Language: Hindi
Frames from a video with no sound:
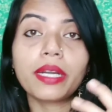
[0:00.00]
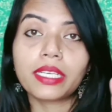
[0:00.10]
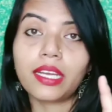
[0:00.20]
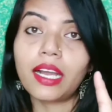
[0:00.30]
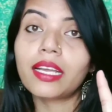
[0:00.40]

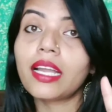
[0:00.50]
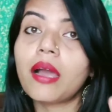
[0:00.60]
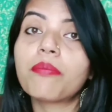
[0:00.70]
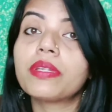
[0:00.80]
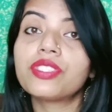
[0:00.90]
बट अगर
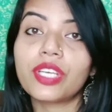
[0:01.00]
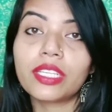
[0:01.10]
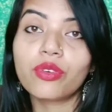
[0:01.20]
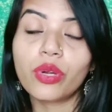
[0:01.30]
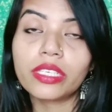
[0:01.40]
आपने
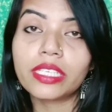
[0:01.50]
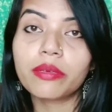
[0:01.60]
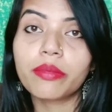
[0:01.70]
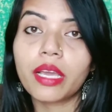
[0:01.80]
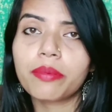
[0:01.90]
ज़्यादा
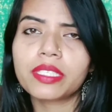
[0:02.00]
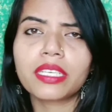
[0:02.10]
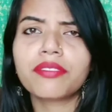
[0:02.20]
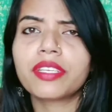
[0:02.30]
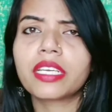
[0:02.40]
क्वांटिटी में एप्पल
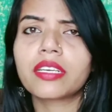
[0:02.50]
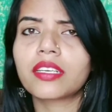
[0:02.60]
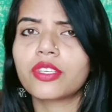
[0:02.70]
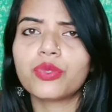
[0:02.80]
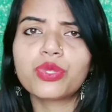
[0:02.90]
साइडर विनेगर
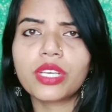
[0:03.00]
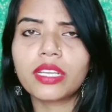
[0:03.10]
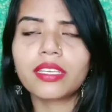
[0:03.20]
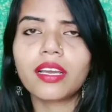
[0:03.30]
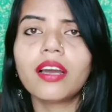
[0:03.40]
का यूज़ कर
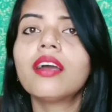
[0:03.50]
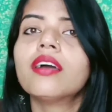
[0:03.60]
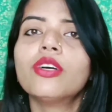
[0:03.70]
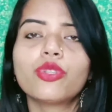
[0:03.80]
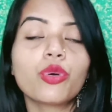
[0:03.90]
लिया
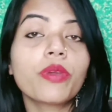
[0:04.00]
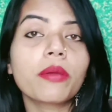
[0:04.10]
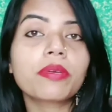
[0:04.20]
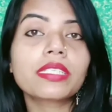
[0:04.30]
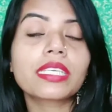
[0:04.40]
तो भी
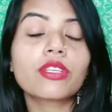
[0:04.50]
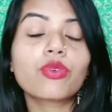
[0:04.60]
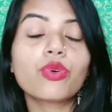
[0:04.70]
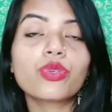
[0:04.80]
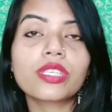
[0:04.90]
आपकी स्किन
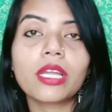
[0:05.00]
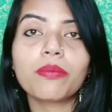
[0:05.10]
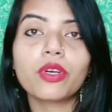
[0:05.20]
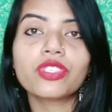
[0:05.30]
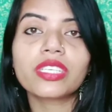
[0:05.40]
को नुकसान
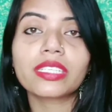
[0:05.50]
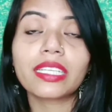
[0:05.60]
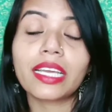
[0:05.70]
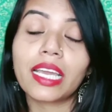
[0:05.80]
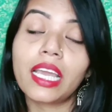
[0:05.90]
पहुंच
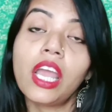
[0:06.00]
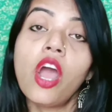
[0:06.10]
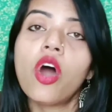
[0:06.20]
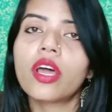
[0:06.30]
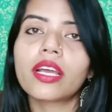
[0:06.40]
सकता है
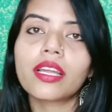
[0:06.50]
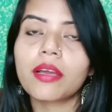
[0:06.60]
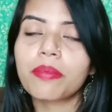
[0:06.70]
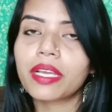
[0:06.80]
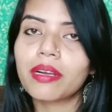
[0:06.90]
और अगर
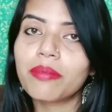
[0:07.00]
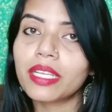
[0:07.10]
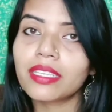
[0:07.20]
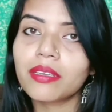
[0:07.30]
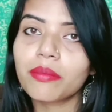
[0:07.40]
आपने कम
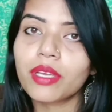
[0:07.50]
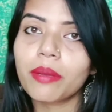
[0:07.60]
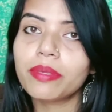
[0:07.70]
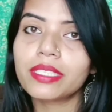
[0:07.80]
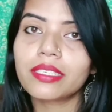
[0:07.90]
मात्रा में
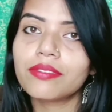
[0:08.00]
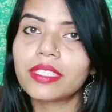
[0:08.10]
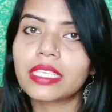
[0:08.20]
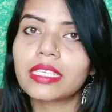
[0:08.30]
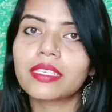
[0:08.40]
एप्पल साइडर
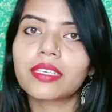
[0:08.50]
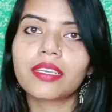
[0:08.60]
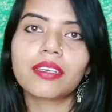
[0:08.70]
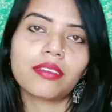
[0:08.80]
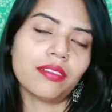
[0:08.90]
विनेगर
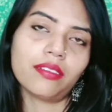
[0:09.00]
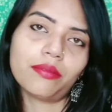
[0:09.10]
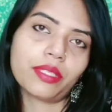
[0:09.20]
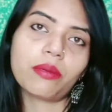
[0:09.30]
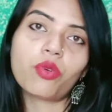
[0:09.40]
की
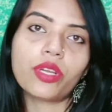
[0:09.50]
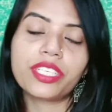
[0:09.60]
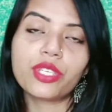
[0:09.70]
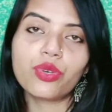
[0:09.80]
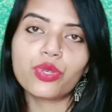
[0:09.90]
मतलब
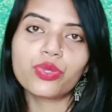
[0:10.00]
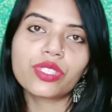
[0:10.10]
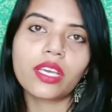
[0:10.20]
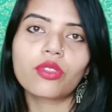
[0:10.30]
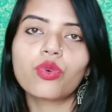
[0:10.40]
क्वांटिटी को
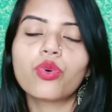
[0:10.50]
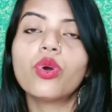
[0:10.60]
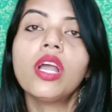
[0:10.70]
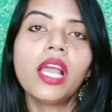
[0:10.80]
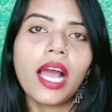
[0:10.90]
यूज़ किया
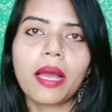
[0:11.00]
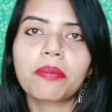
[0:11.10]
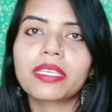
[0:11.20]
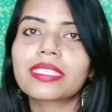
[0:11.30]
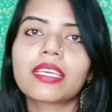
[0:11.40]
तो
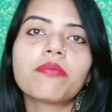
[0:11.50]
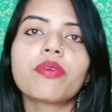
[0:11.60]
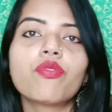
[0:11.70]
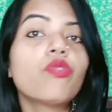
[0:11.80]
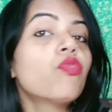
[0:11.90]
आपकी स्किन
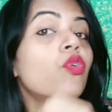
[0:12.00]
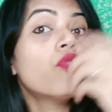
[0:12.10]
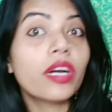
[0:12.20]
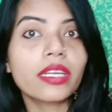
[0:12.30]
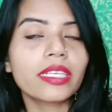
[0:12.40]
पर वो वो
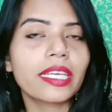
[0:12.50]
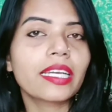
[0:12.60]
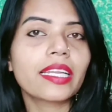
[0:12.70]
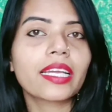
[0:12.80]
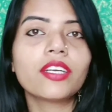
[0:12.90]
वर्क नहीं
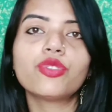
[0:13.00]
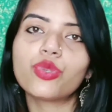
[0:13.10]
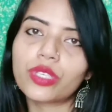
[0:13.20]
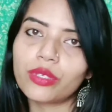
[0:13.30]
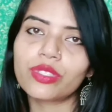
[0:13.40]
करेगा
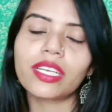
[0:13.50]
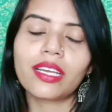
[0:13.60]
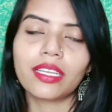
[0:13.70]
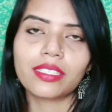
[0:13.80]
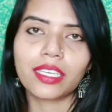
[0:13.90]
जो कि उसे
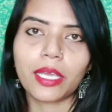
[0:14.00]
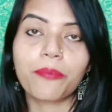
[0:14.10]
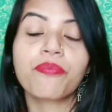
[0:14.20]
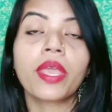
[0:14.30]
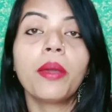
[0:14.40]
करना चाहिए
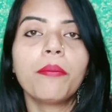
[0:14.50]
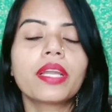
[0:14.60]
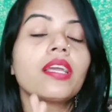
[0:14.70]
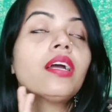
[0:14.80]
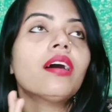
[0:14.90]

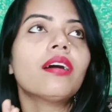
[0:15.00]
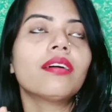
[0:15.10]
बट